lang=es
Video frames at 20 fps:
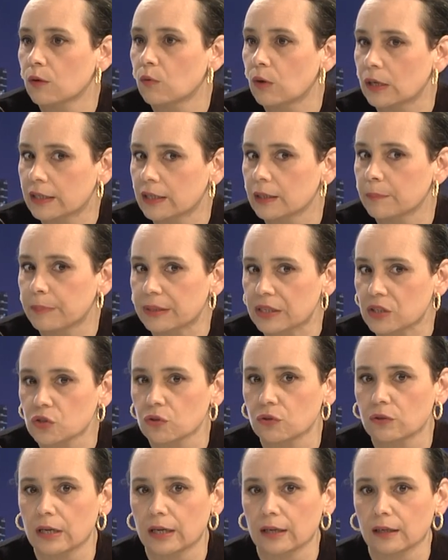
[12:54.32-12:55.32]
cualquier
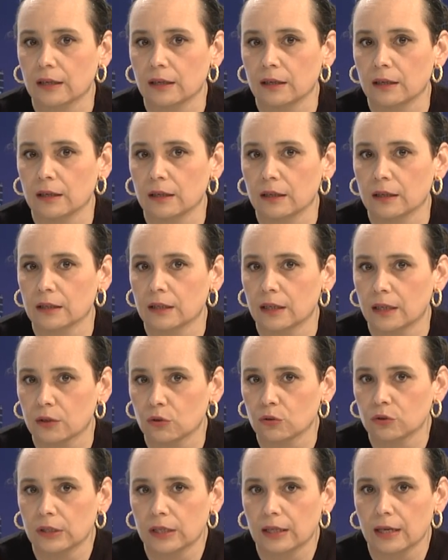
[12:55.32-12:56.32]
persona que,
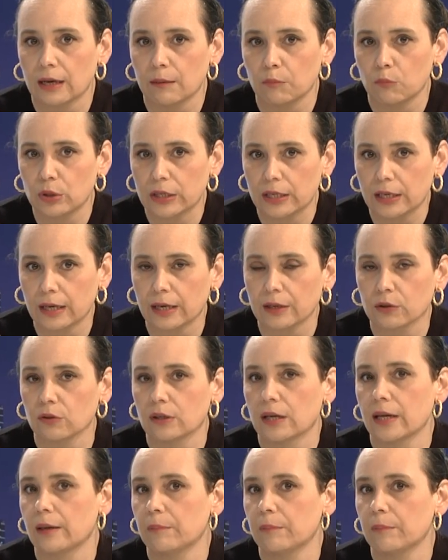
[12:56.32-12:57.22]
no tenga muy claro de las